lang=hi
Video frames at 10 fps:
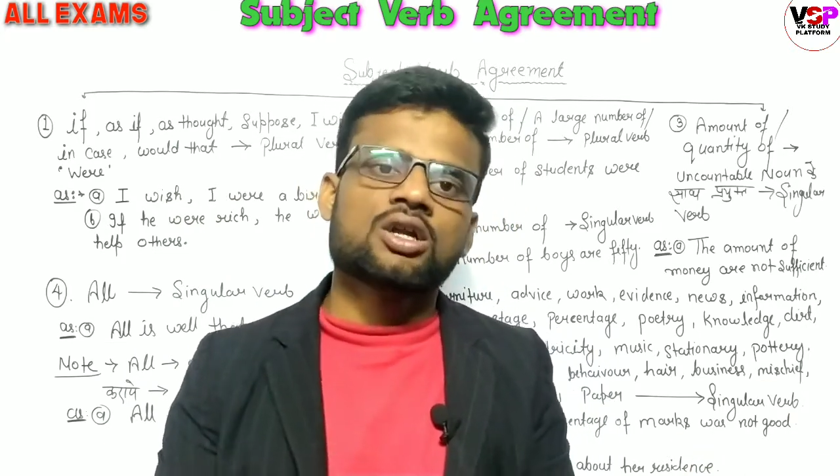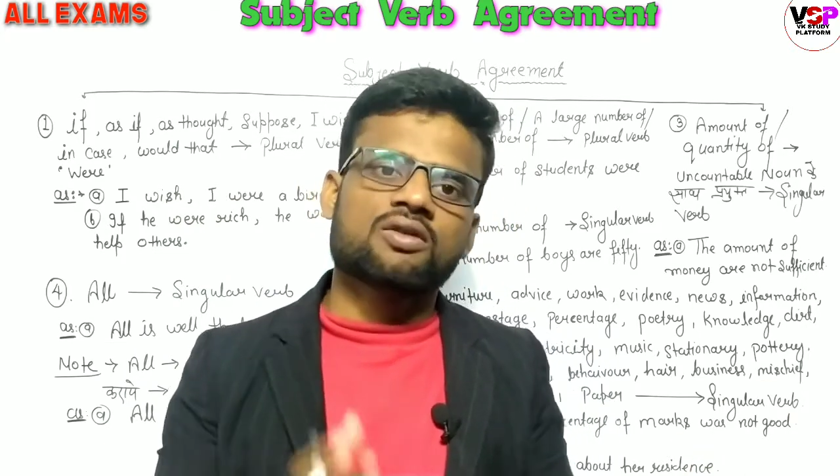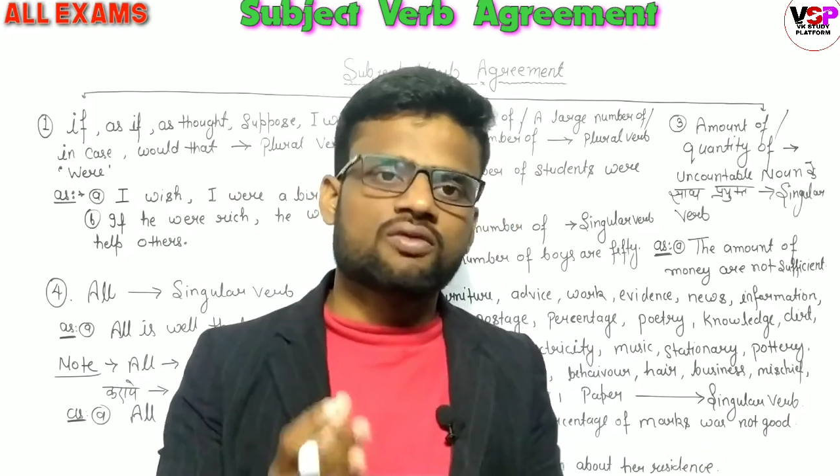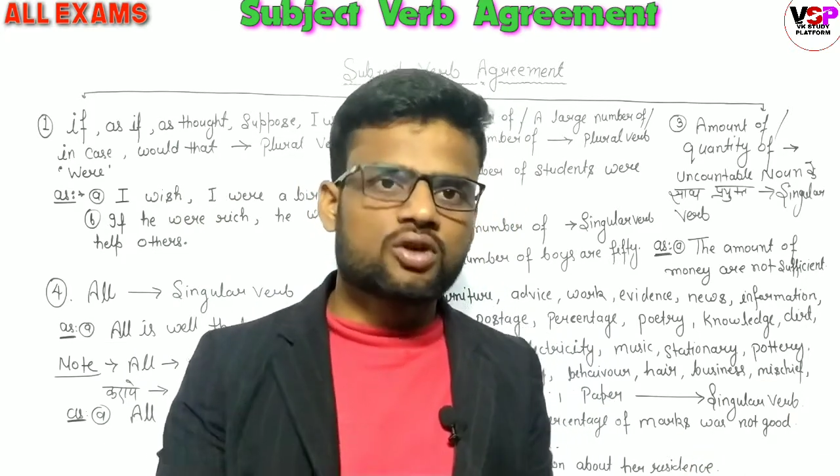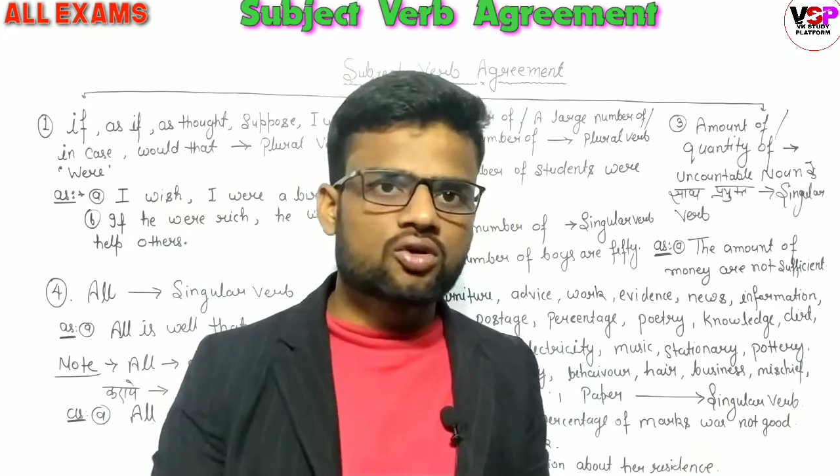
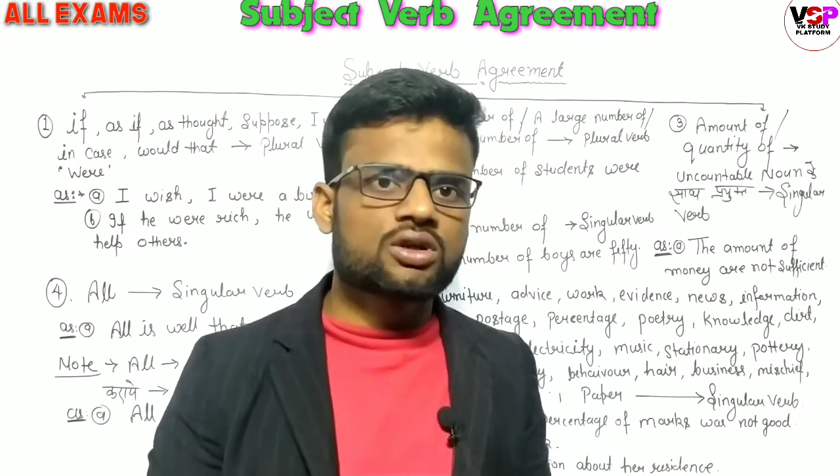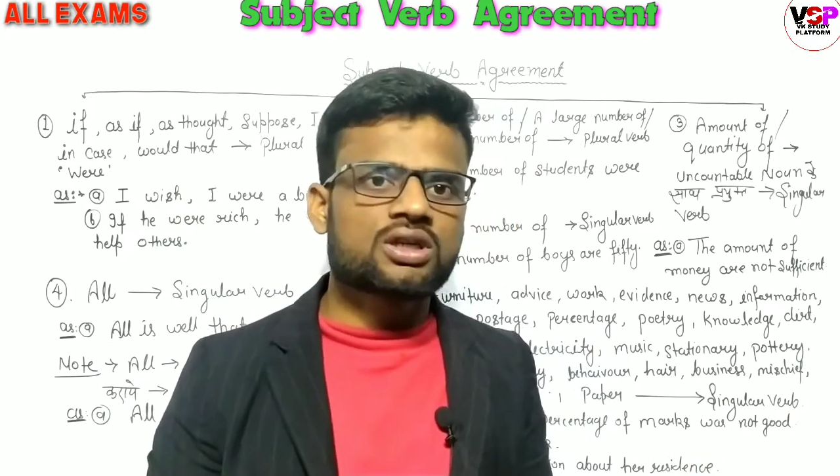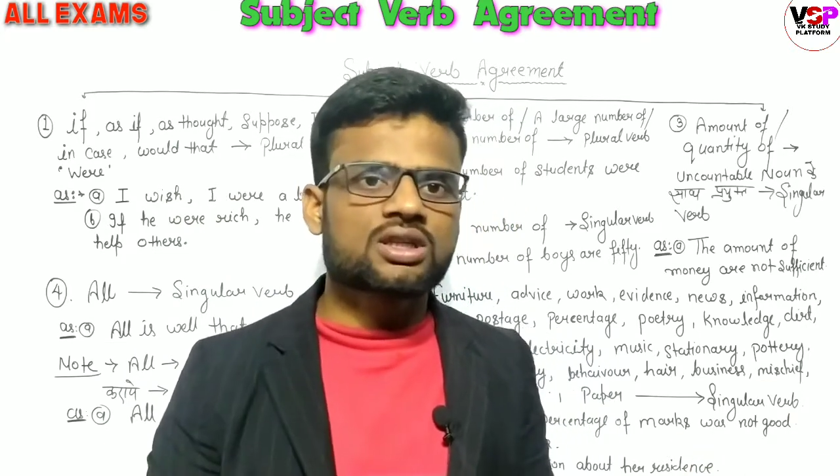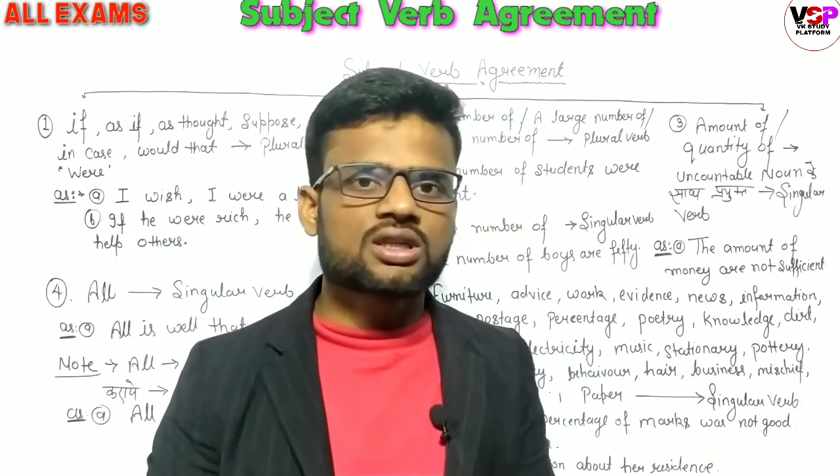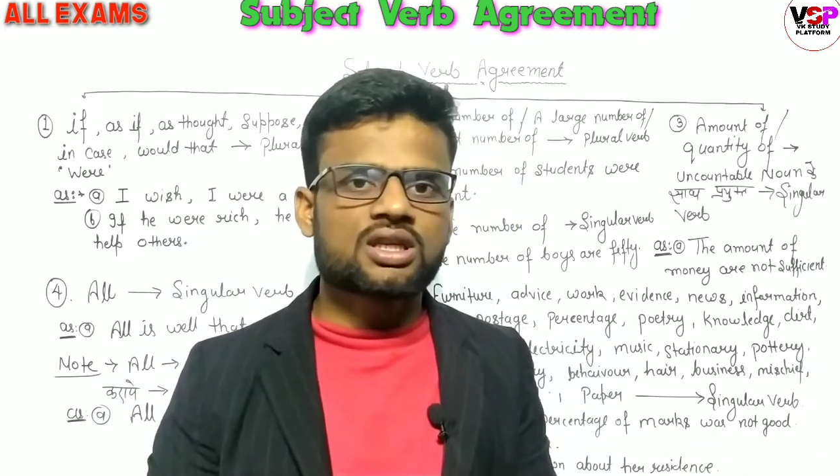तो वीडियो को
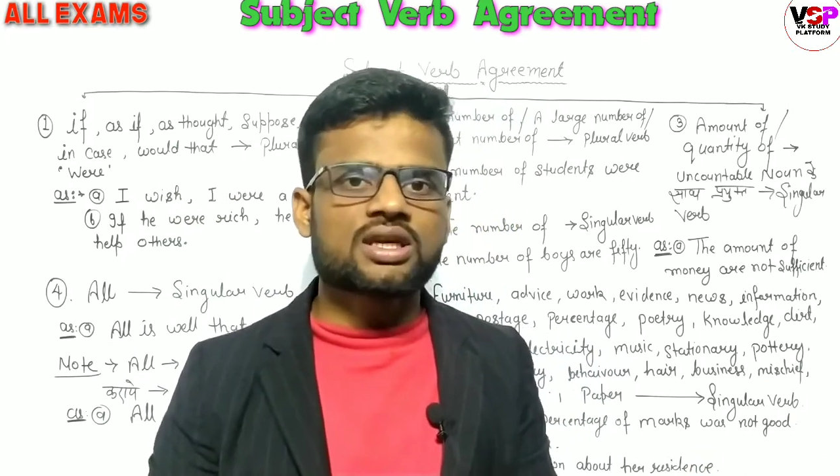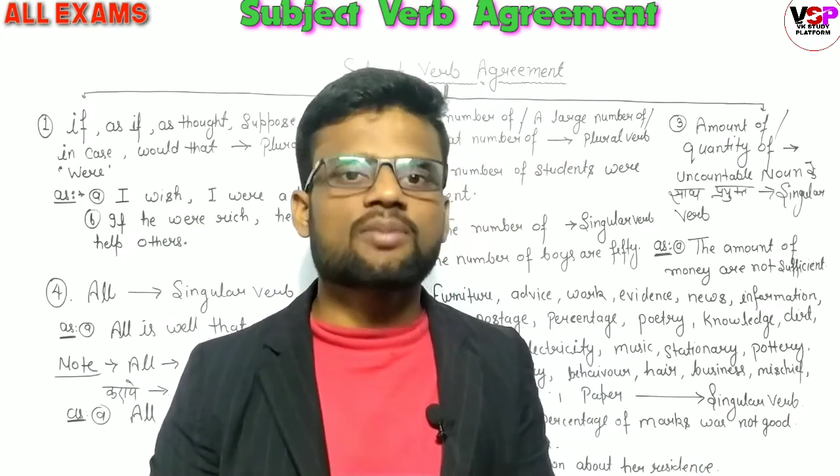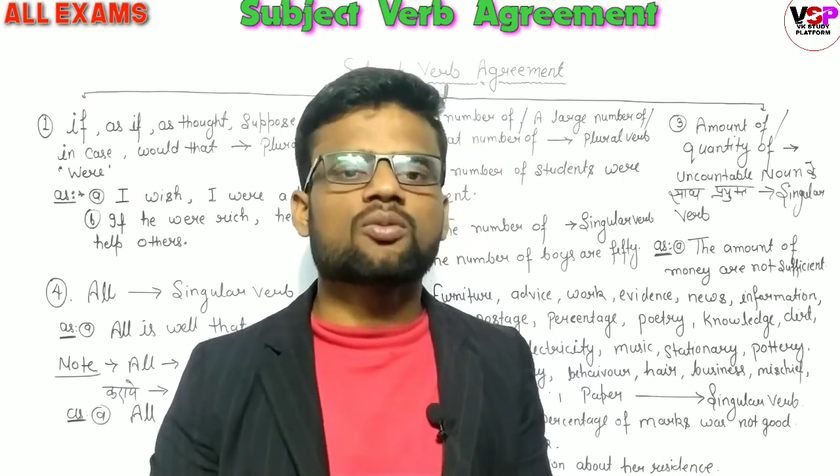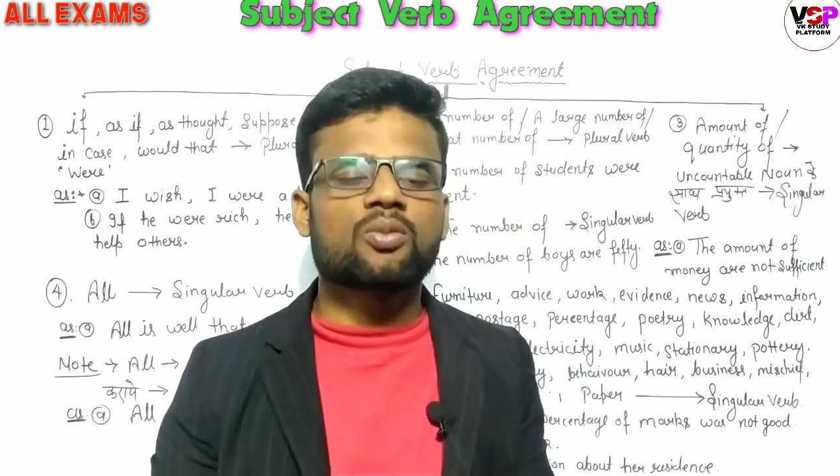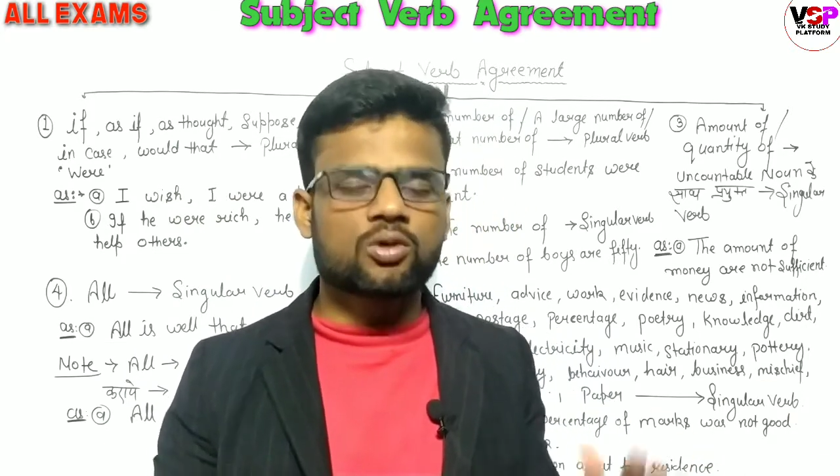इंटर देखते रहिए आपको